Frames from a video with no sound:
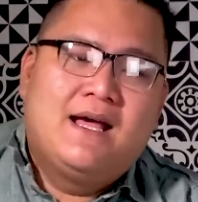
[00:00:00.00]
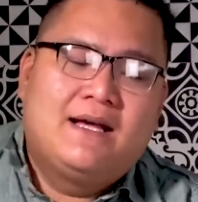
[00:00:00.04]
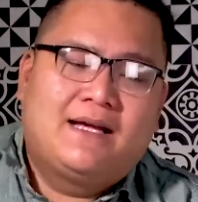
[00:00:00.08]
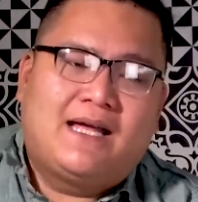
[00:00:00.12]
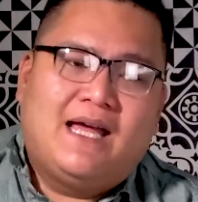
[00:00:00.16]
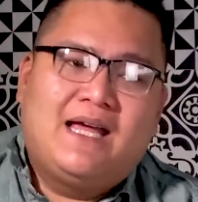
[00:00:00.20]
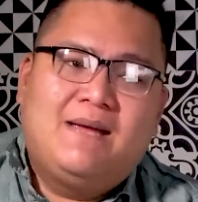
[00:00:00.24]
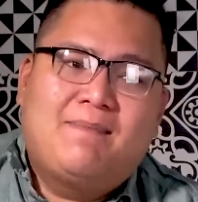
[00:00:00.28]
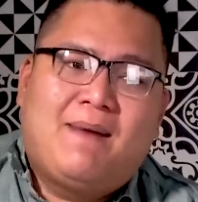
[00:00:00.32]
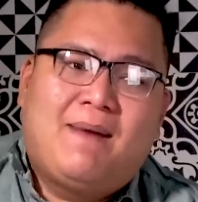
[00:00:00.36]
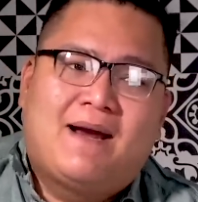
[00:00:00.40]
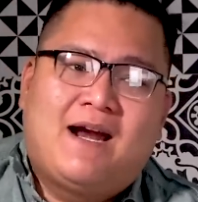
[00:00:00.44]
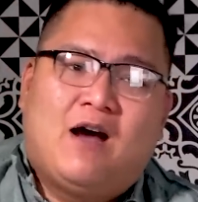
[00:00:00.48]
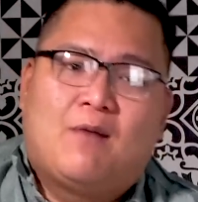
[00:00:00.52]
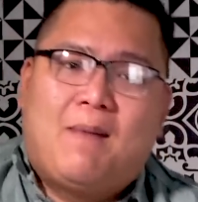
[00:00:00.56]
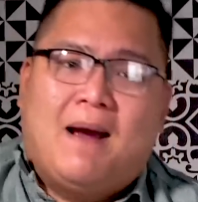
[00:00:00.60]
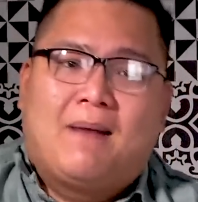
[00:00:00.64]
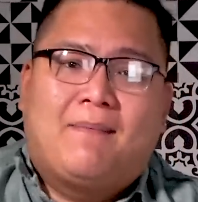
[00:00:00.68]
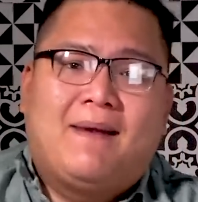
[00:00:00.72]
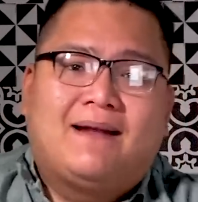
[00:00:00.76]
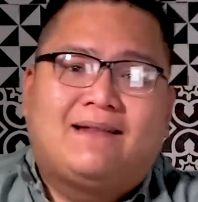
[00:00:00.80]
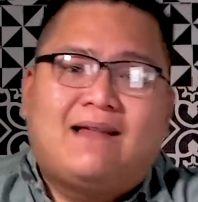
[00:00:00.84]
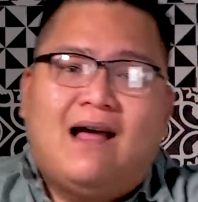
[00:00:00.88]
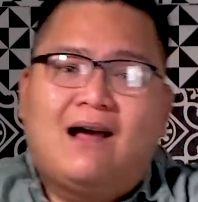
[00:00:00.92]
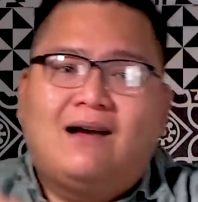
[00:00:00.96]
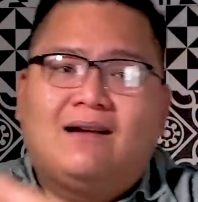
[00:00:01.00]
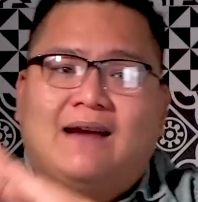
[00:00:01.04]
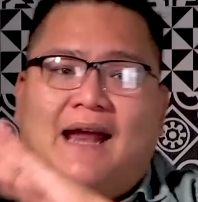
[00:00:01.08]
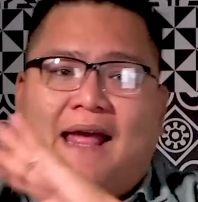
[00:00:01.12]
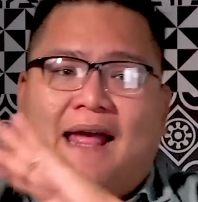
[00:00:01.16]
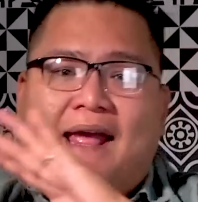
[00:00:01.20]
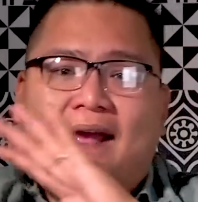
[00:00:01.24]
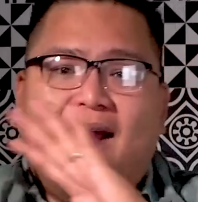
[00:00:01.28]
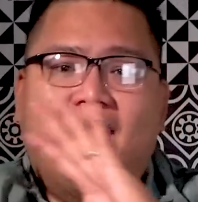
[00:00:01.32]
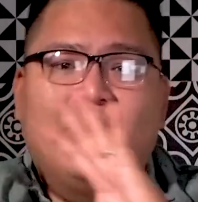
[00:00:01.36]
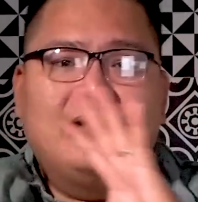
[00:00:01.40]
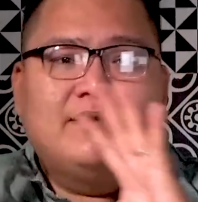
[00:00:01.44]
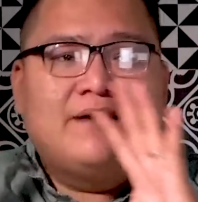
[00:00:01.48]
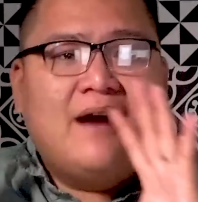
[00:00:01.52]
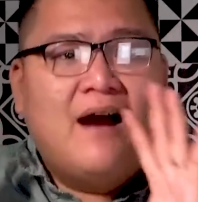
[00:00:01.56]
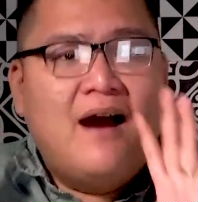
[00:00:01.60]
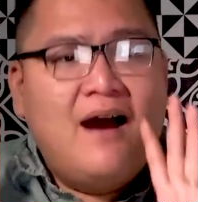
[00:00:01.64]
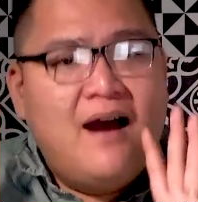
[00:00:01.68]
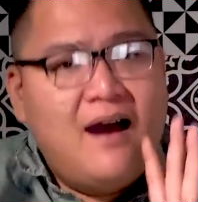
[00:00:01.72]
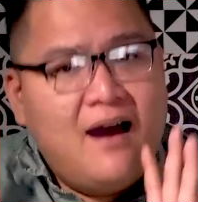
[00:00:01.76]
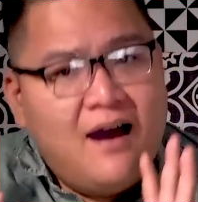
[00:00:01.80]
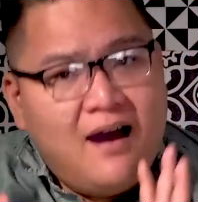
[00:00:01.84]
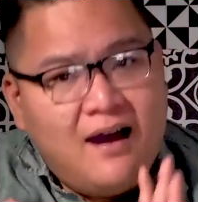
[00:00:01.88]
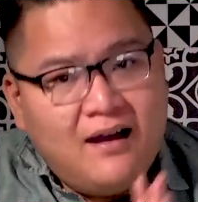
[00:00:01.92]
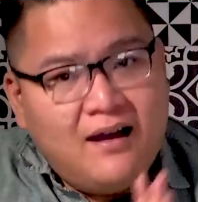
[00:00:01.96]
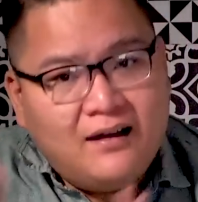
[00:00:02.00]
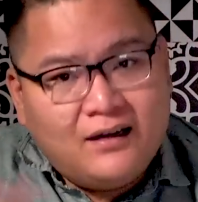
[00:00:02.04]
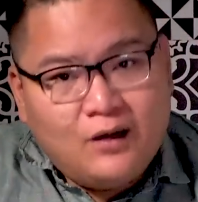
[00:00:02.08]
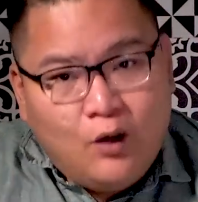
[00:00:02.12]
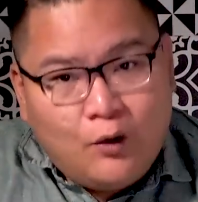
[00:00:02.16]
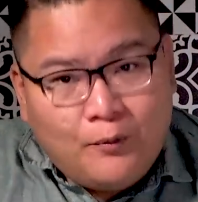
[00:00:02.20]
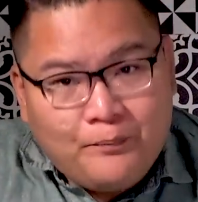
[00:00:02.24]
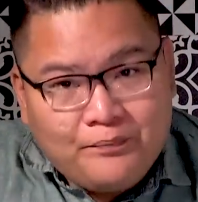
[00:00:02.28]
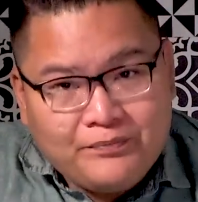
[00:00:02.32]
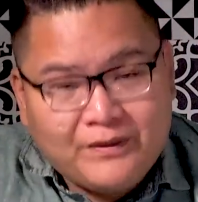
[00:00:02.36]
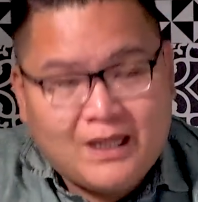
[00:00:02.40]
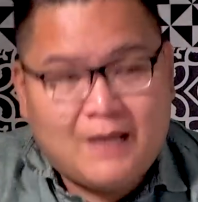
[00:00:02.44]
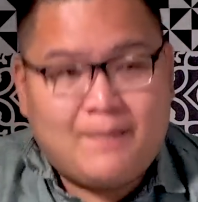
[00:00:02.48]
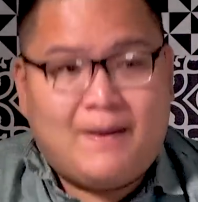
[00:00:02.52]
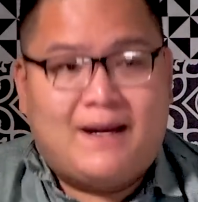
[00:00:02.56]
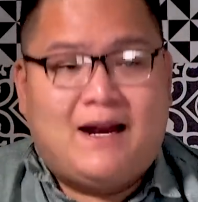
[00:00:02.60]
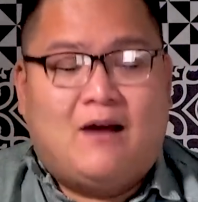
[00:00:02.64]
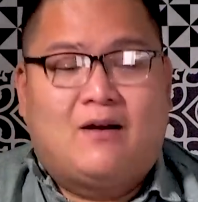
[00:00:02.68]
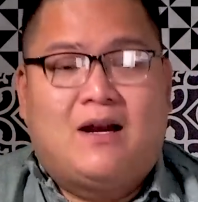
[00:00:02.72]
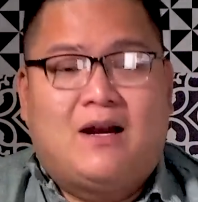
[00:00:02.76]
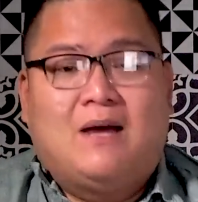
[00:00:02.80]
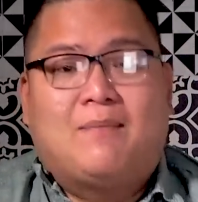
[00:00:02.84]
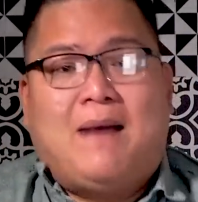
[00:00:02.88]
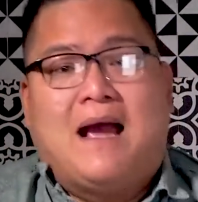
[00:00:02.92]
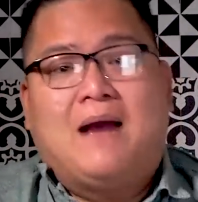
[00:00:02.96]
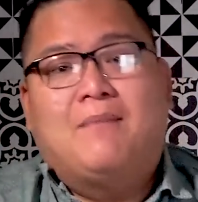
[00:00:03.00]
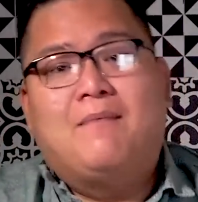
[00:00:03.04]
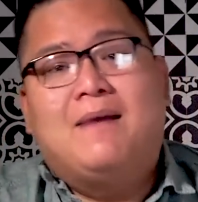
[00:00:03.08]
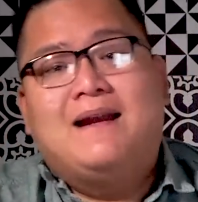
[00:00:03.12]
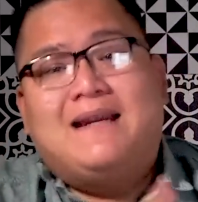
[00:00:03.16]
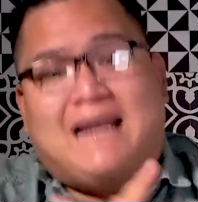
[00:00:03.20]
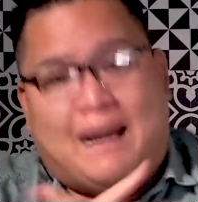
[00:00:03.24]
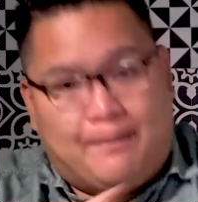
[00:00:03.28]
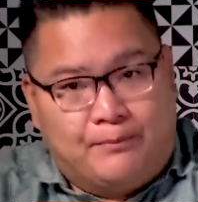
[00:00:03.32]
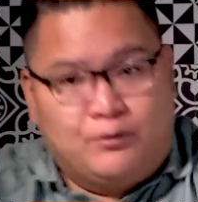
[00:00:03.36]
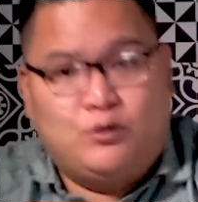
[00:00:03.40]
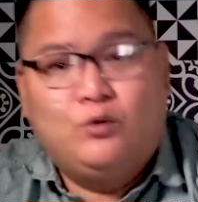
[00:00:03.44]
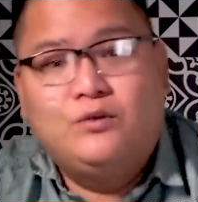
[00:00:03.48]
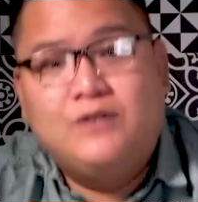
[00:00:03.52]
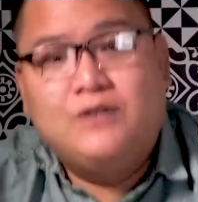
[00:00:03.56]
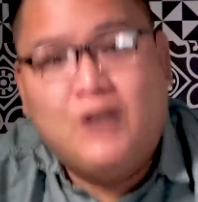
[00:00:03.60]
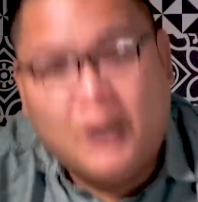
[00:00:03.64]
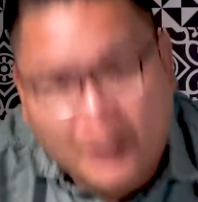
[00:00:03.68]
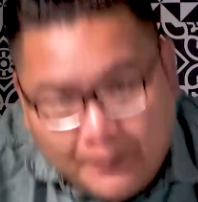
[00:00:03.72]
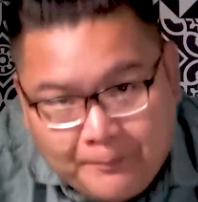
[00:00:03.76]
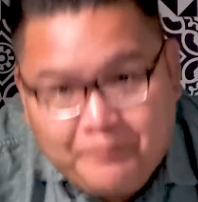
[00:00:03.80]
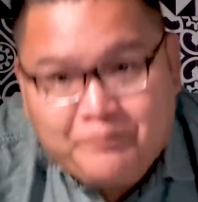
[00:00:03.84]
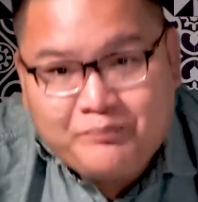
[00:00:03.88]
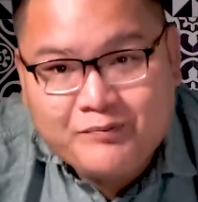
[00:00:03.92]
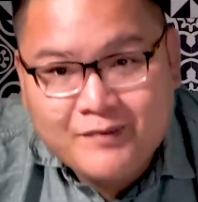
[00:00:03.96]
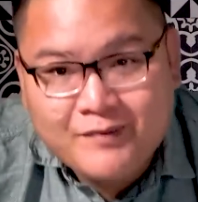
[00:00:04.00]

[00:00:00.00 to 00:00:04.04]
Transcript: cái bắt đầu bạn mới tắt đèn hết trơn luôn chứ bắt đầu là bạn mới nằm xuống giường